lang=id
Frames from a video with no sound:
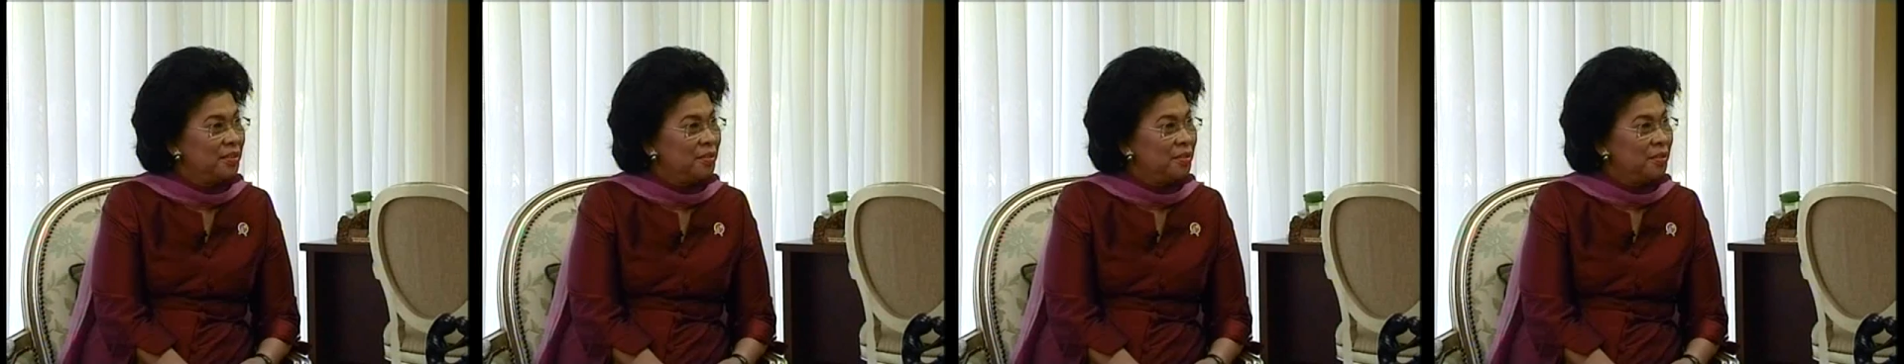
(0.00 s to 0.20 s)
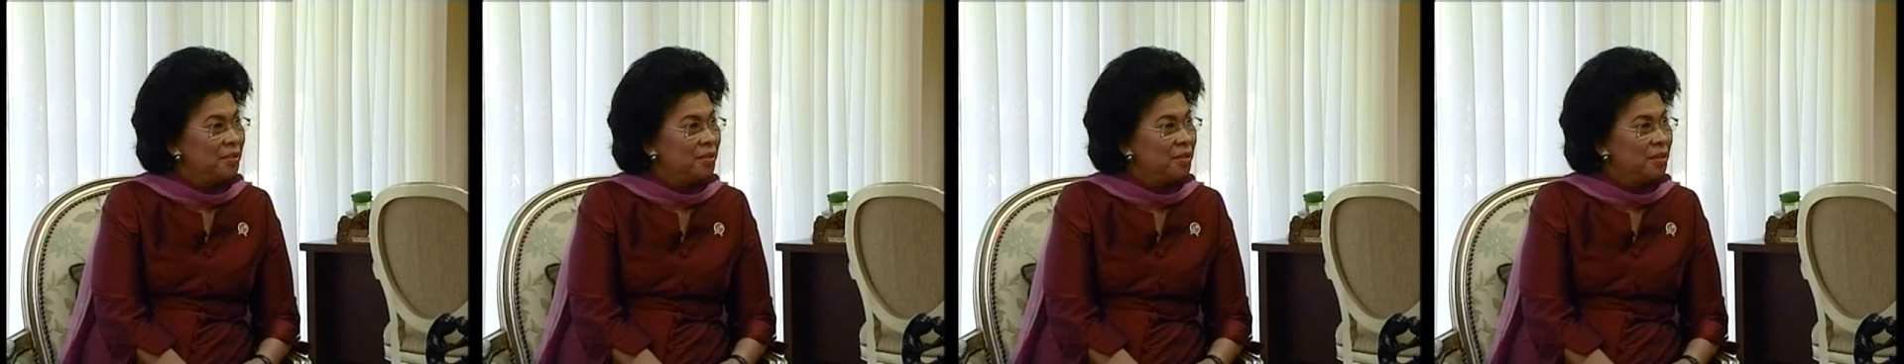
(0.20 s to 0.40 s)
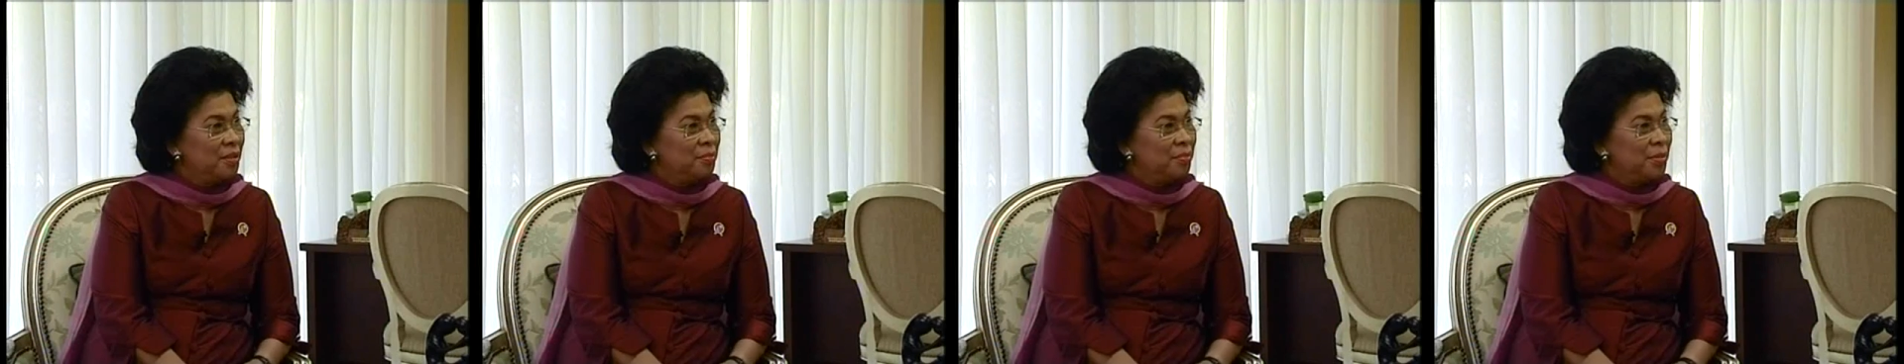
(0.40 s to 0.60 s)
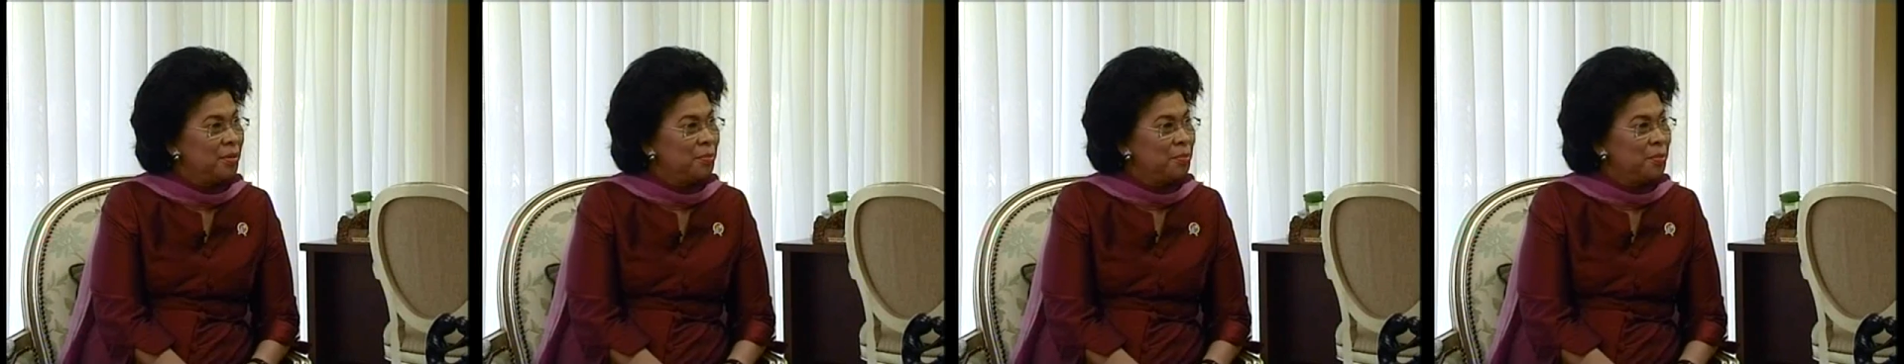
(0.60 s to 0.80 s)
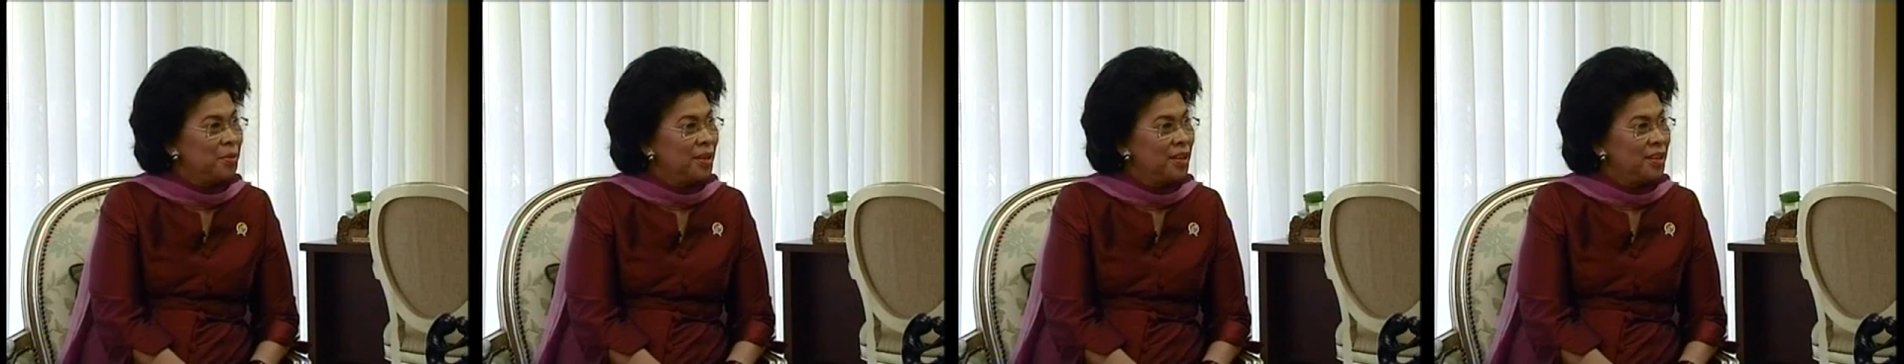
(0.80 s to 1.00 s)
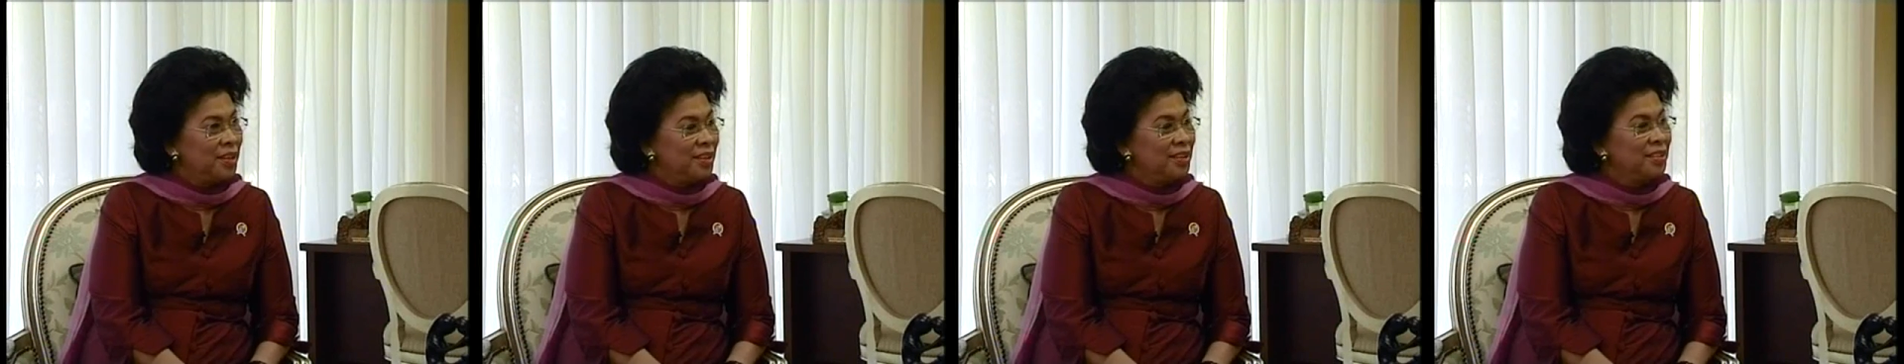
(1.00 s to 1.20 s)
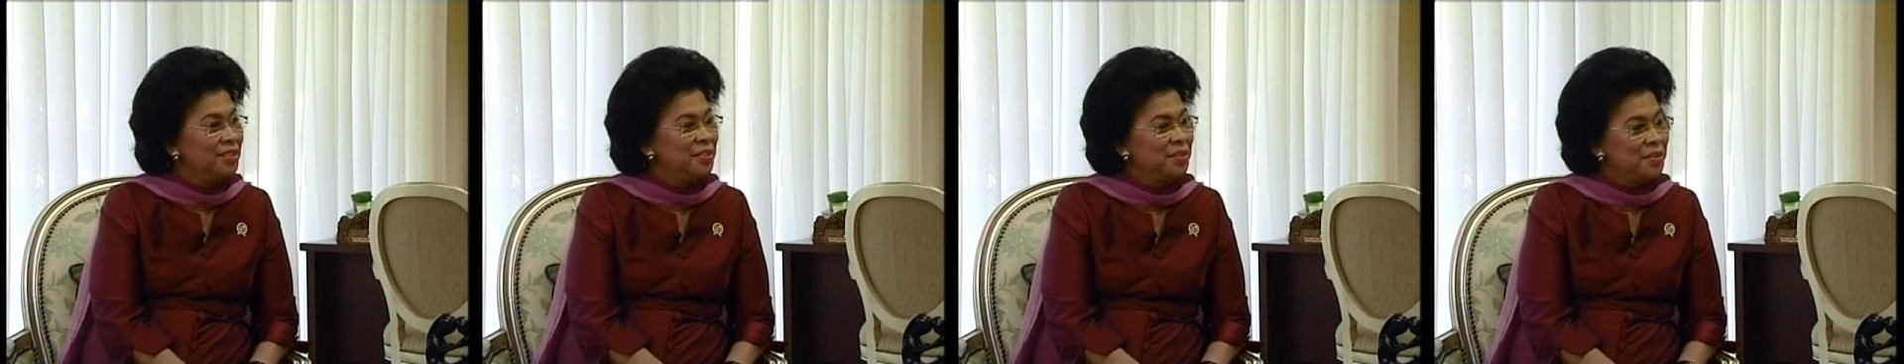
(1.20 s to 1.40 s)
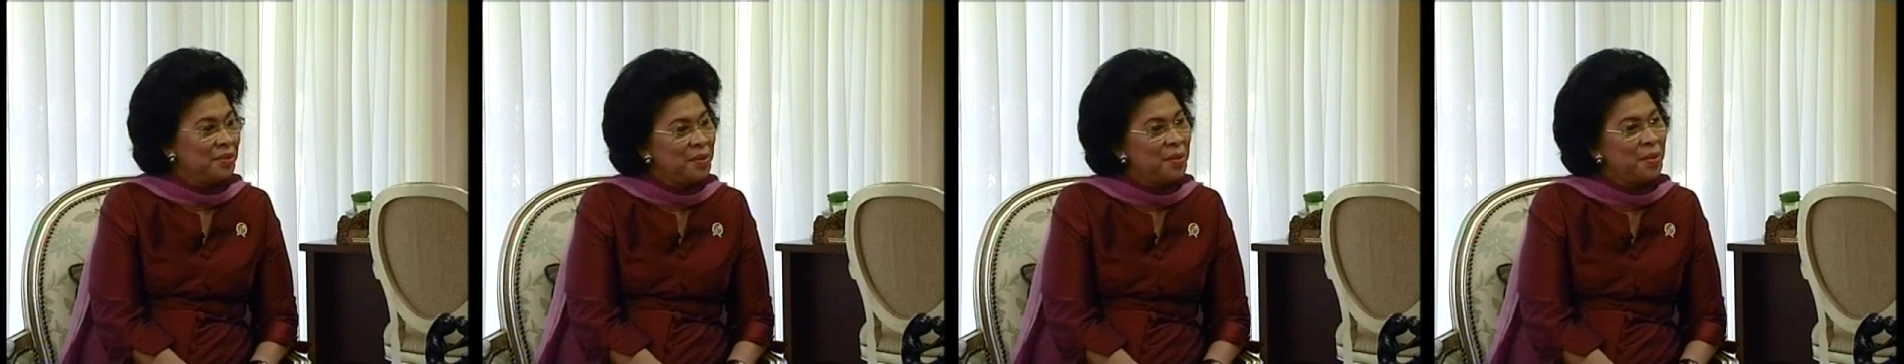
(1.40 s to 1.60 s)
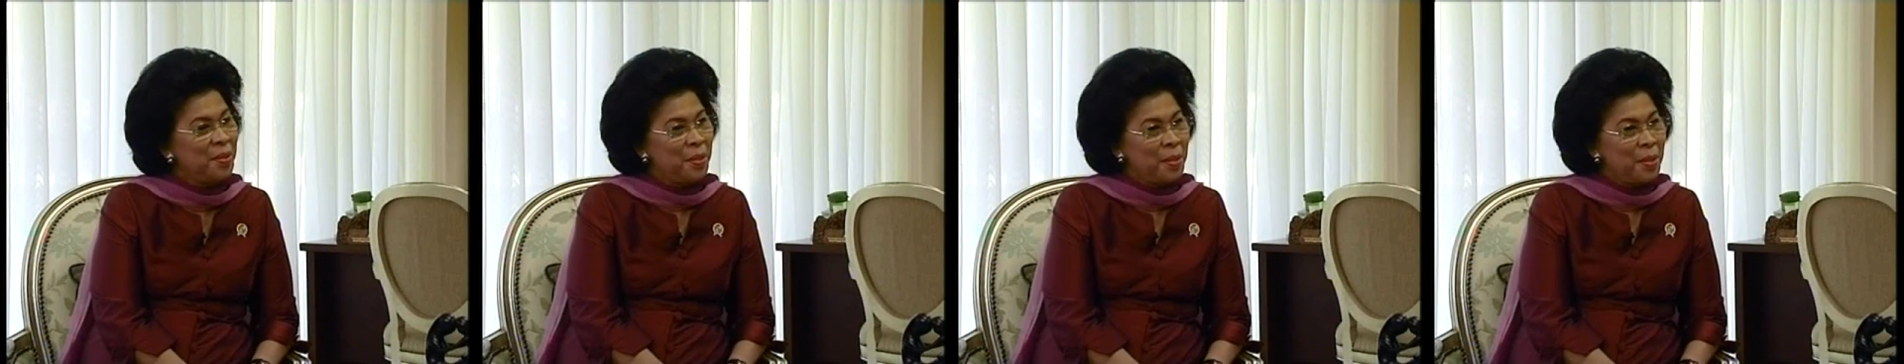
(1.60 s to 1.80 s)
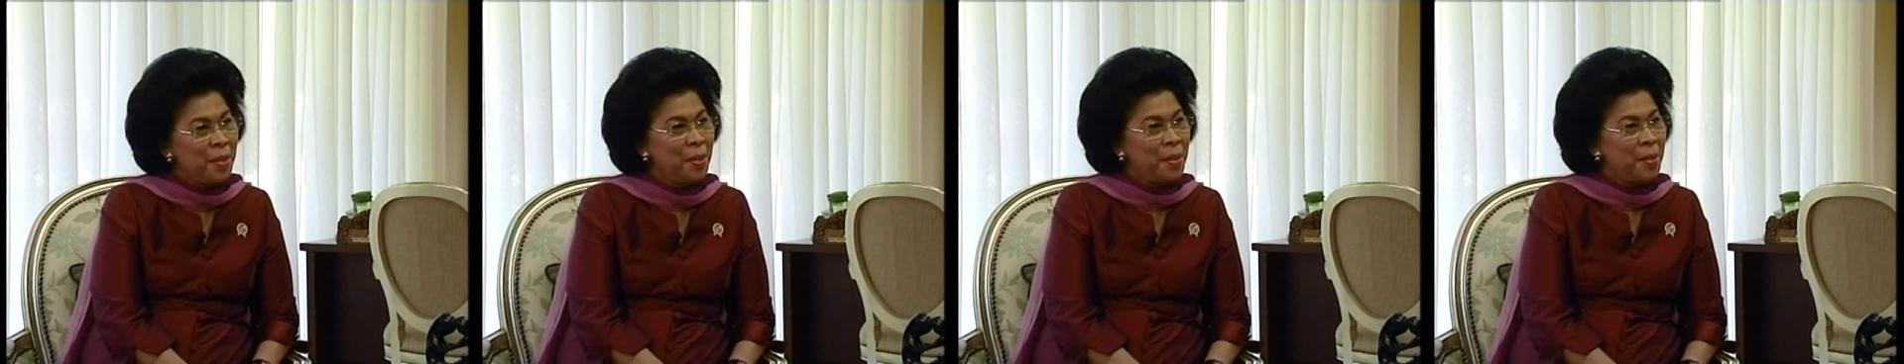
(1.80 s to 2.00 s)
eh, yang sangat peduli terhadap
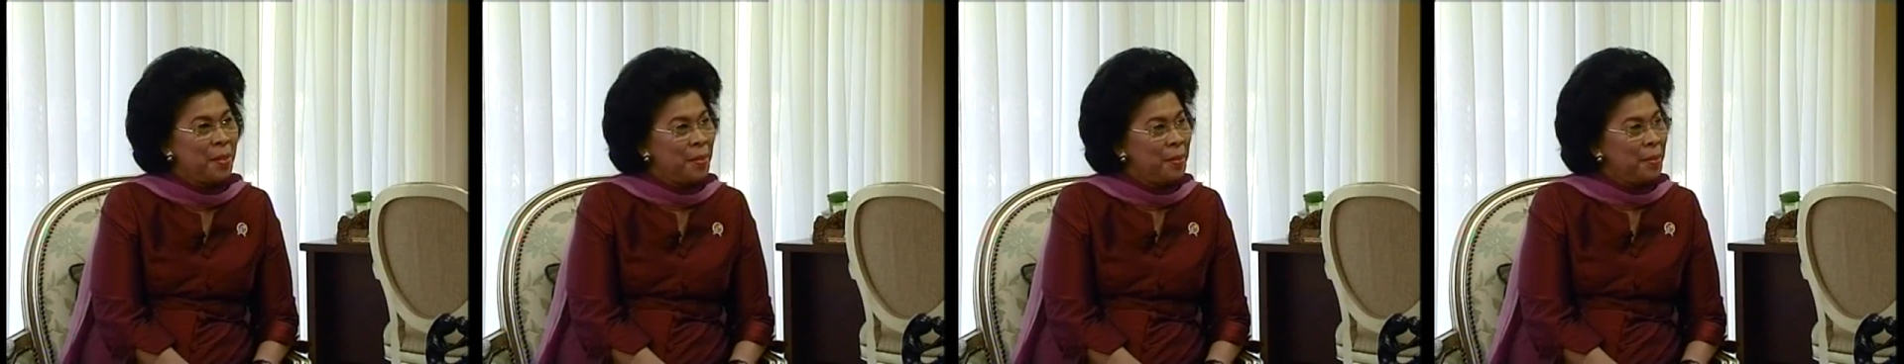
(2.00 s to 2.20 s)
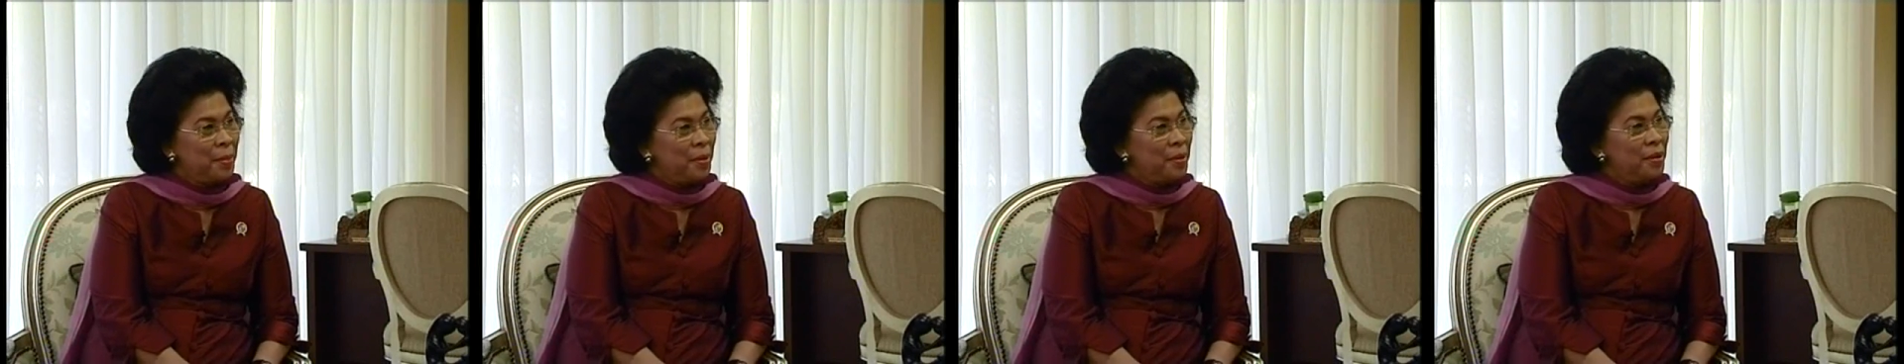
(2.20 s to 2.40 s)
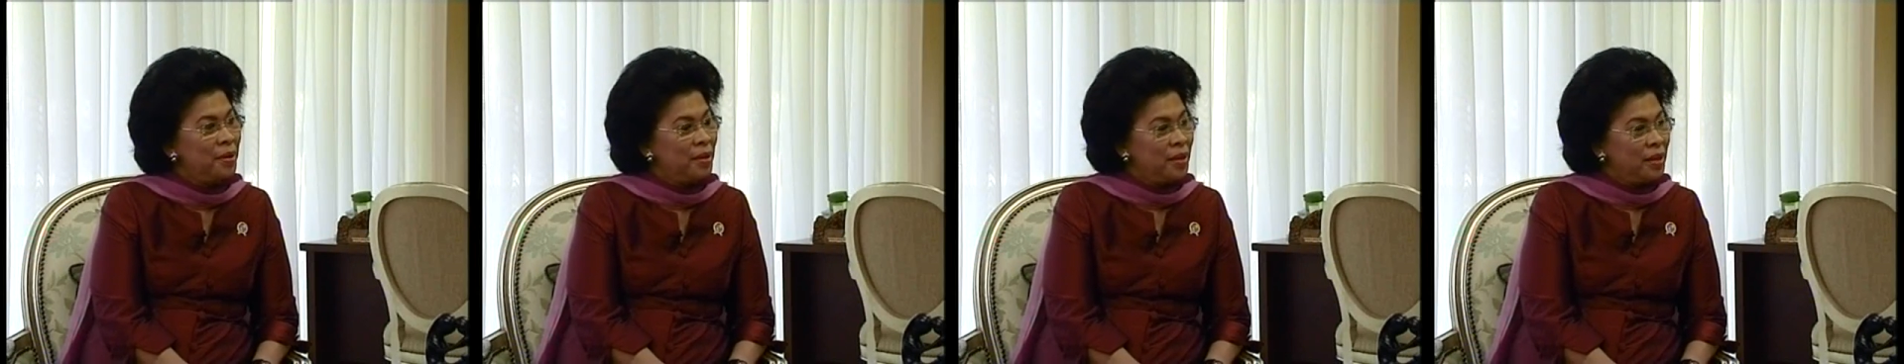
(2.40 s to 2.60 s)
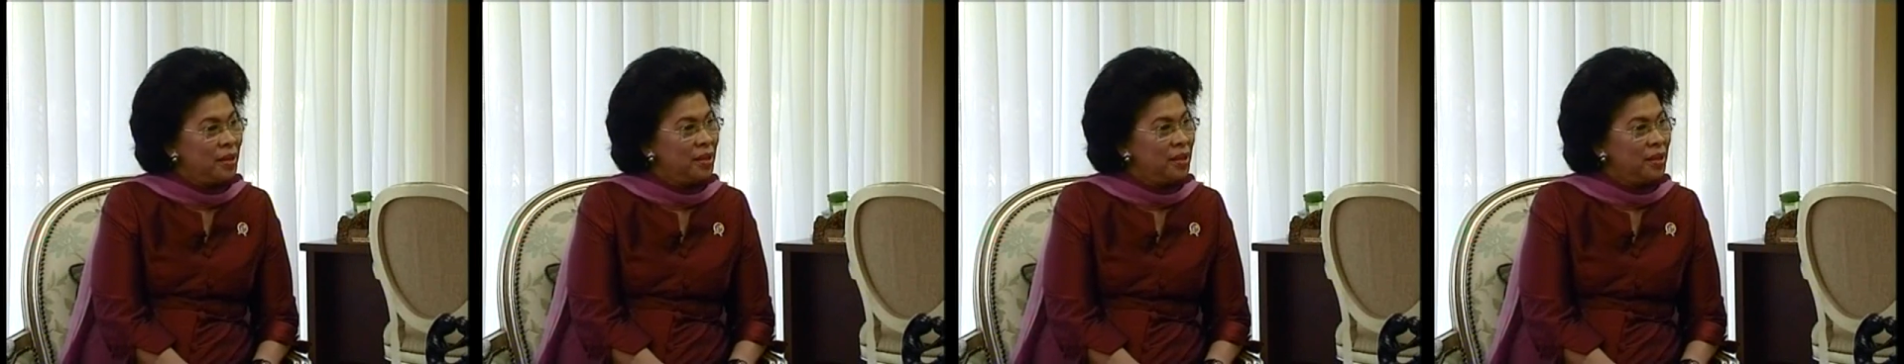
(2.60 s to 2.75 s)
pemberdayaan perempuan